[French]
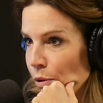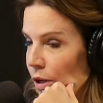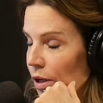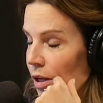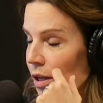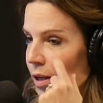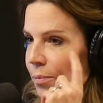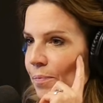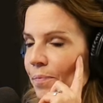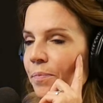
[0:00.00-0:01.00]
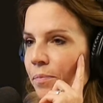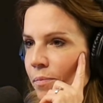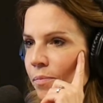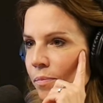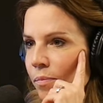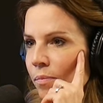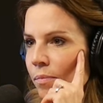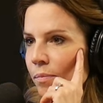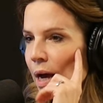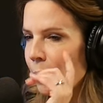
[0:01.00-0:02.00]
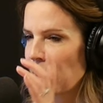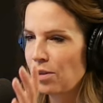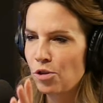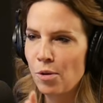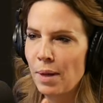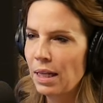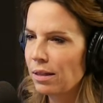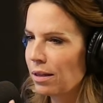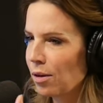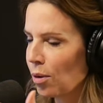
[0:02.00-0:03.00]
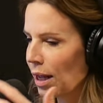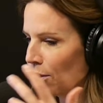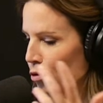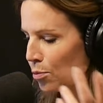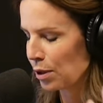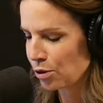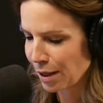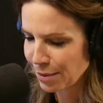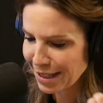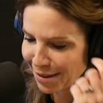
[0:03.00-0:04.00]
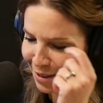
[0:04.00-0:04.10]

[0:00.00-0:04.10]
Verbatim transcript: des soupers incroyables. En pleine semaine, qui ont l'air d'un ben souper du samedi,